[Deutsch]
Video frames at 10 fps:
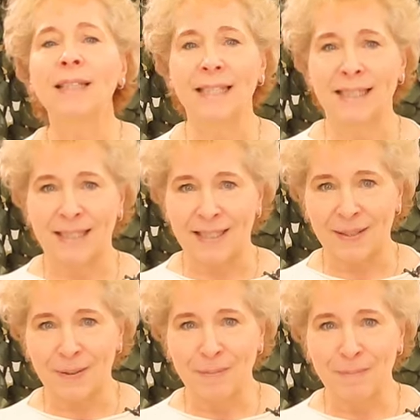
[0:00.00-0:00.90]
liegt
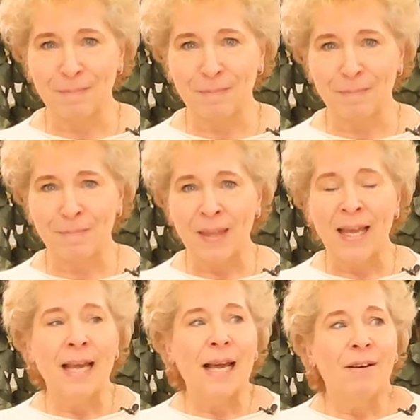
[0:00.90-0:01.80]
es?
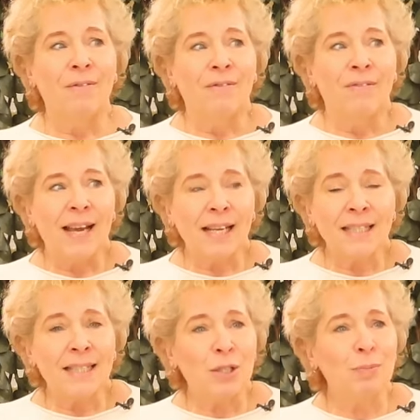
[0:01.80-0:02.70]

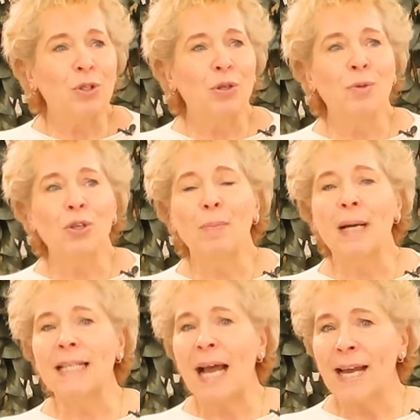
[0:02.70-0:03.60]
Werden sich bestimmt schon
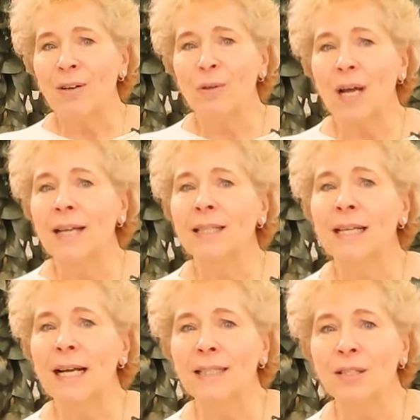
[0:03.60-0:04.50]
mal die ein oder
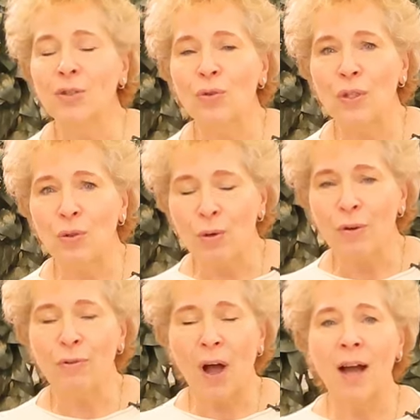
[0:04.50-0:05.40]
anderen Eltern sowieso
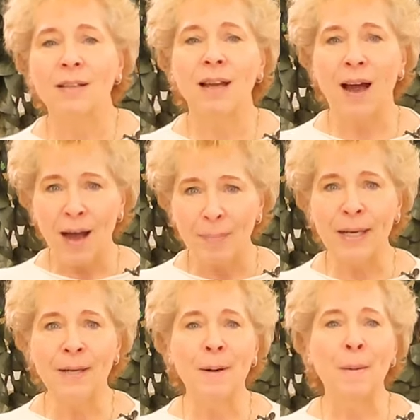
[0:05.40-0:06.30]
gefragt
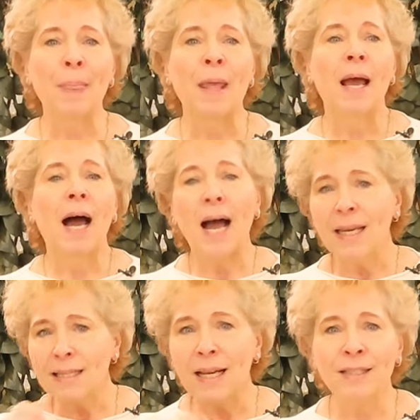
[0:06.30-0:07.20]
haben.
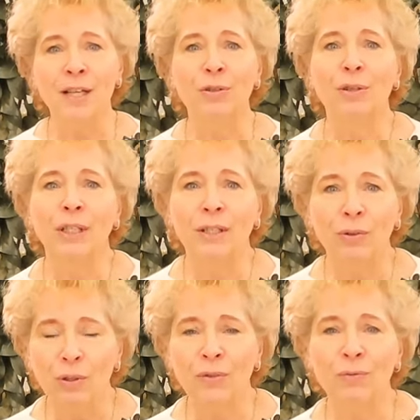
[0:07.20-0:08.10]
Alles hat
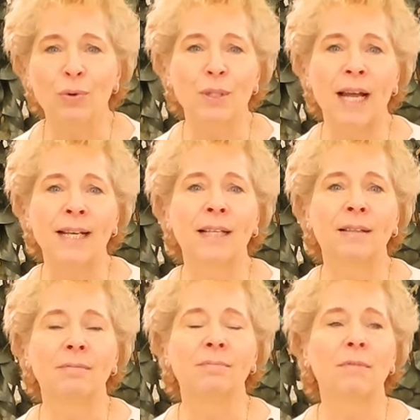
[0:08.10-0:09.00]
natürlich irgendwo
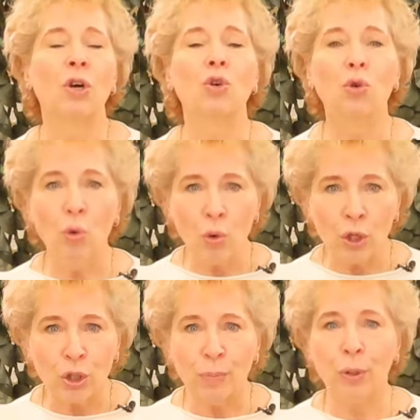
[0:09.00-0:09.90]
seine
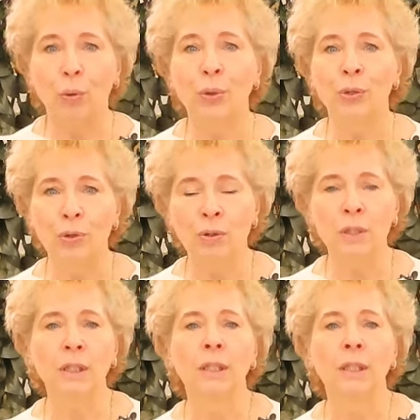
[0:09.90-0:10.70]
logische Begründung